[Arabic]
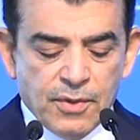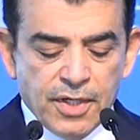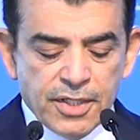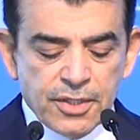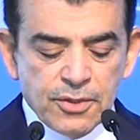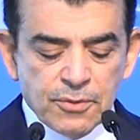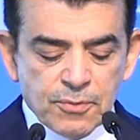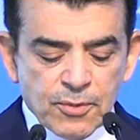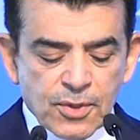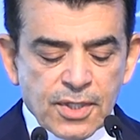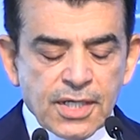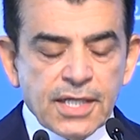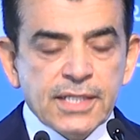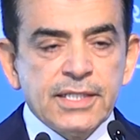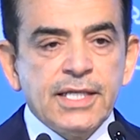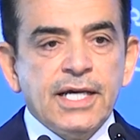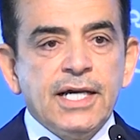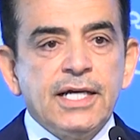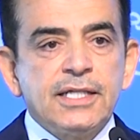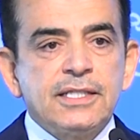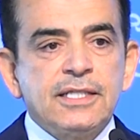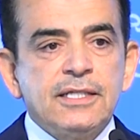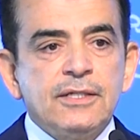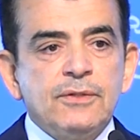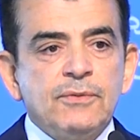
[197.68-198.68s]
وأي
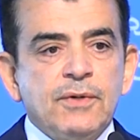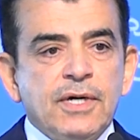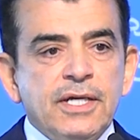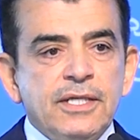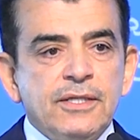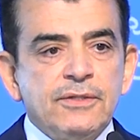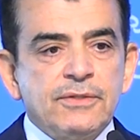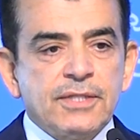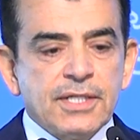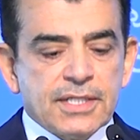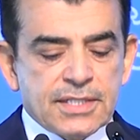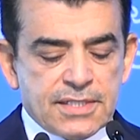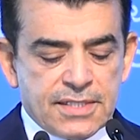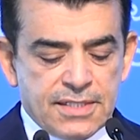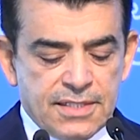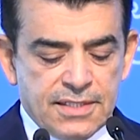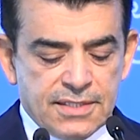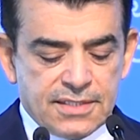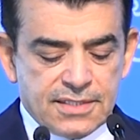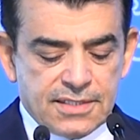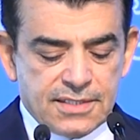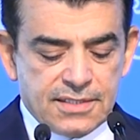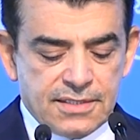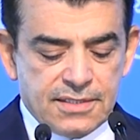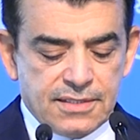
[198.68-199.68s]
مخادعة وأي
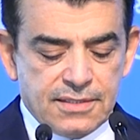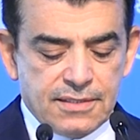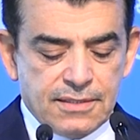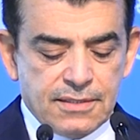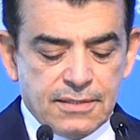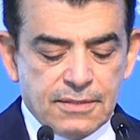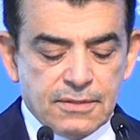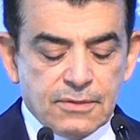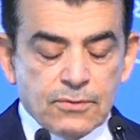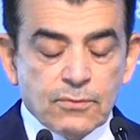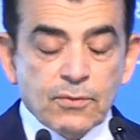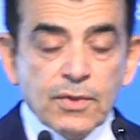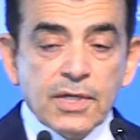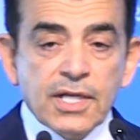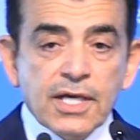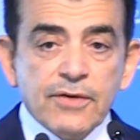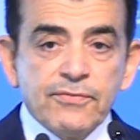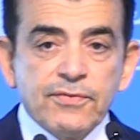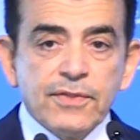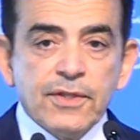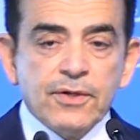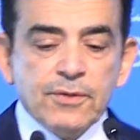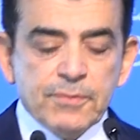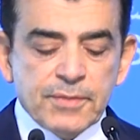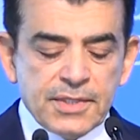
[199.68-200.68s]
تقصير
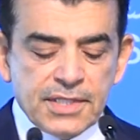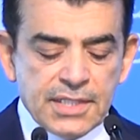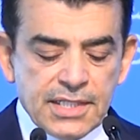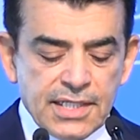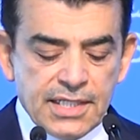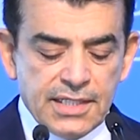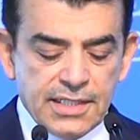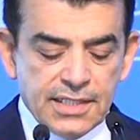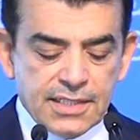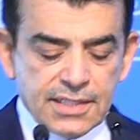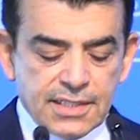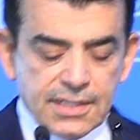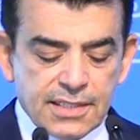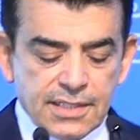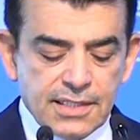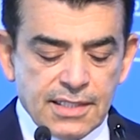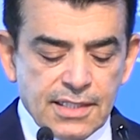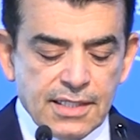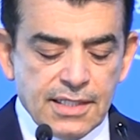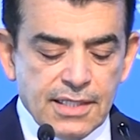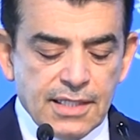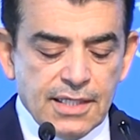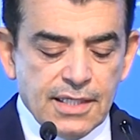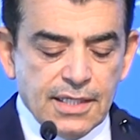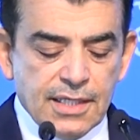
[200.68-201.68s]
والأفظع من ذلك
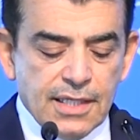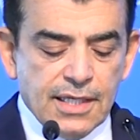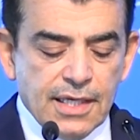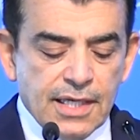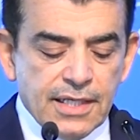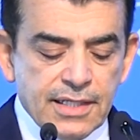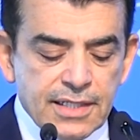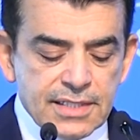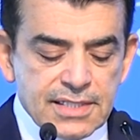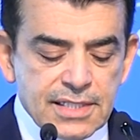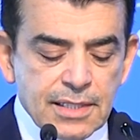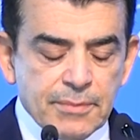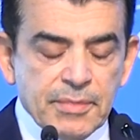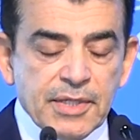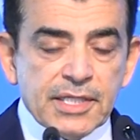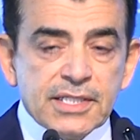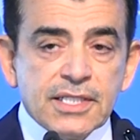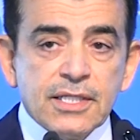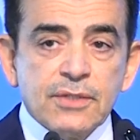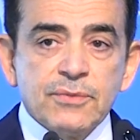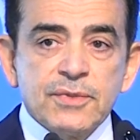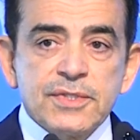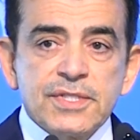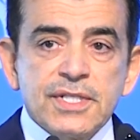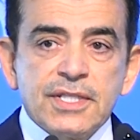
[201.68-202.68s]
أن 67%
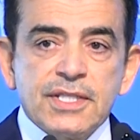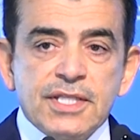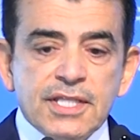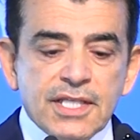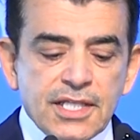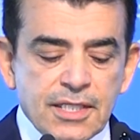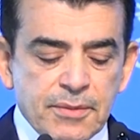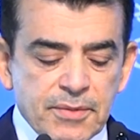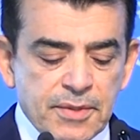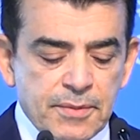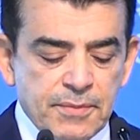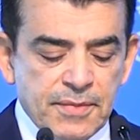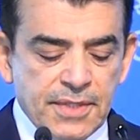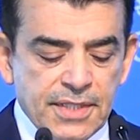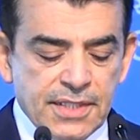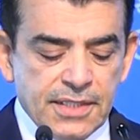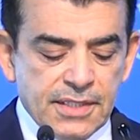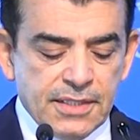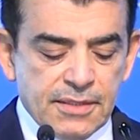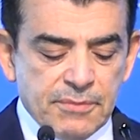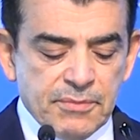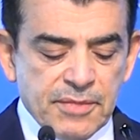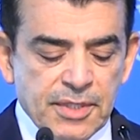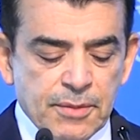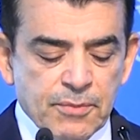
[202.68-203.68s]

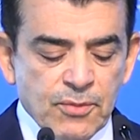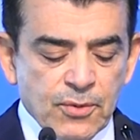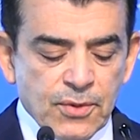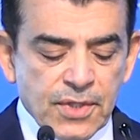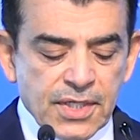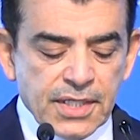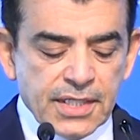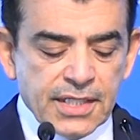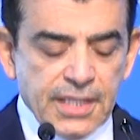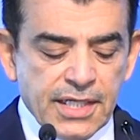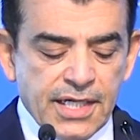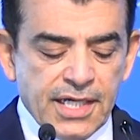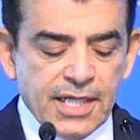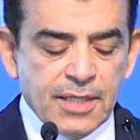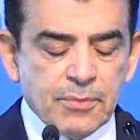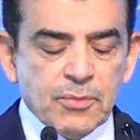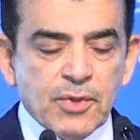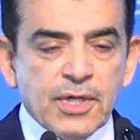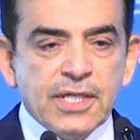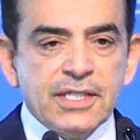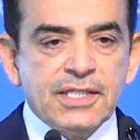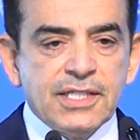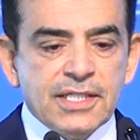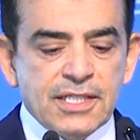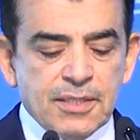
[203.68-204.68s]
من المواقع
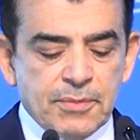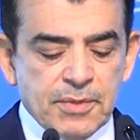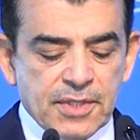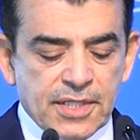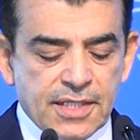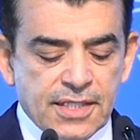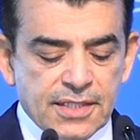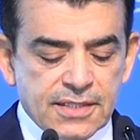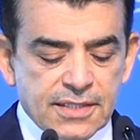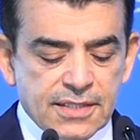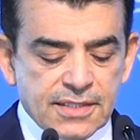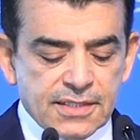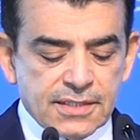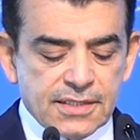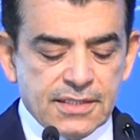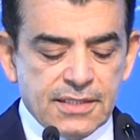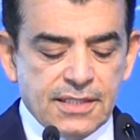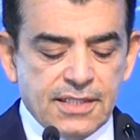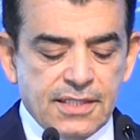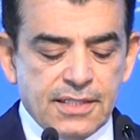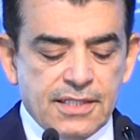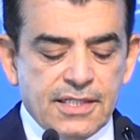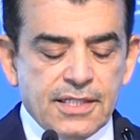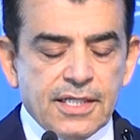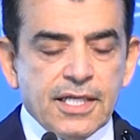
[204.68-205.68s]
المهددة بالخطر
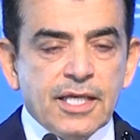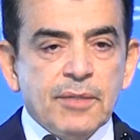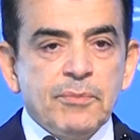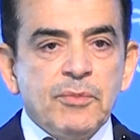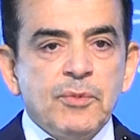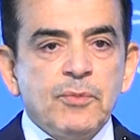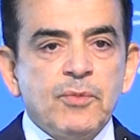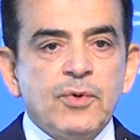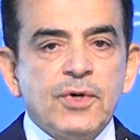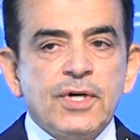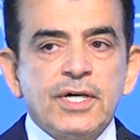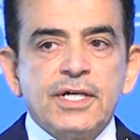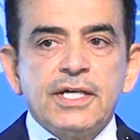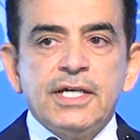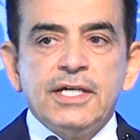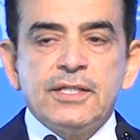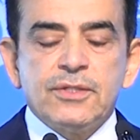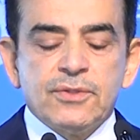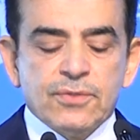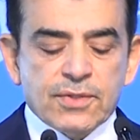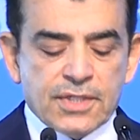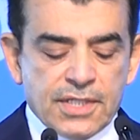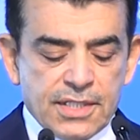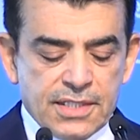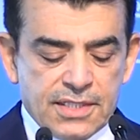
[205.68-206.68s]
هي من مواقع
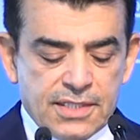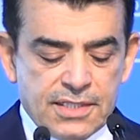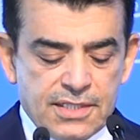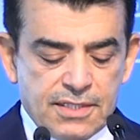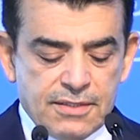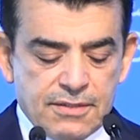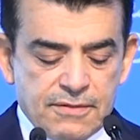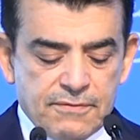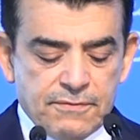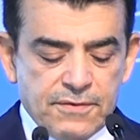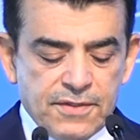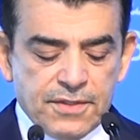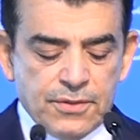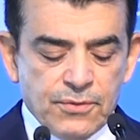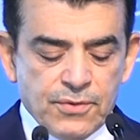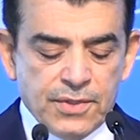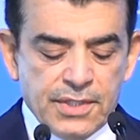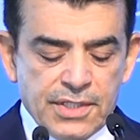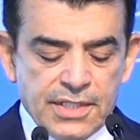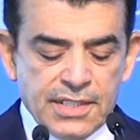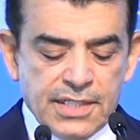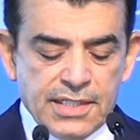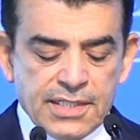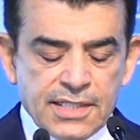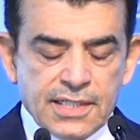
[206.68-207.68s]
التراث في
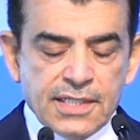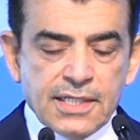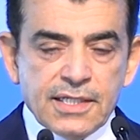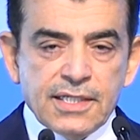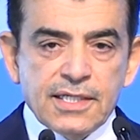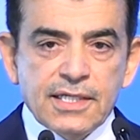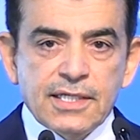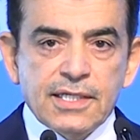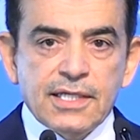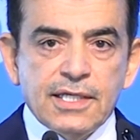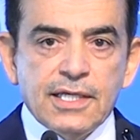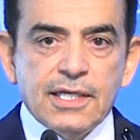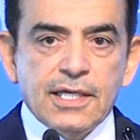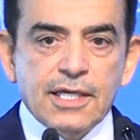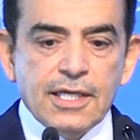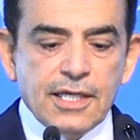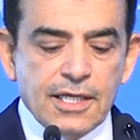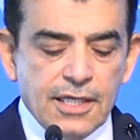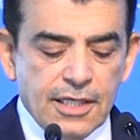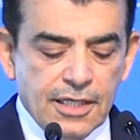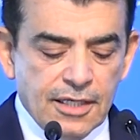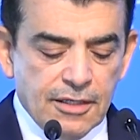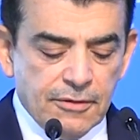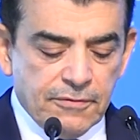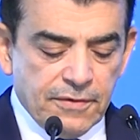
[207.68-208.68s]
دول الأعضاء
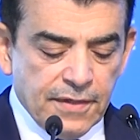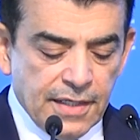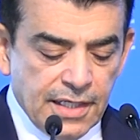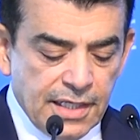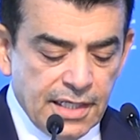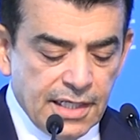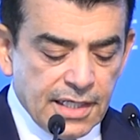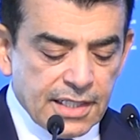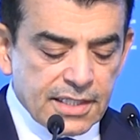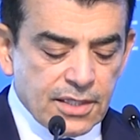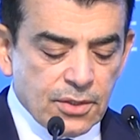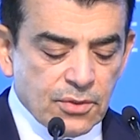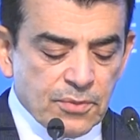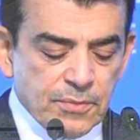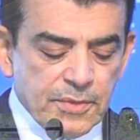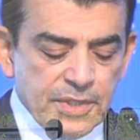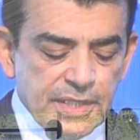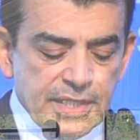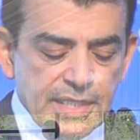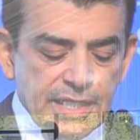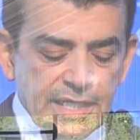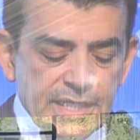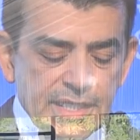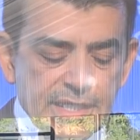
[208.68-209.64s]
فهل أكثر من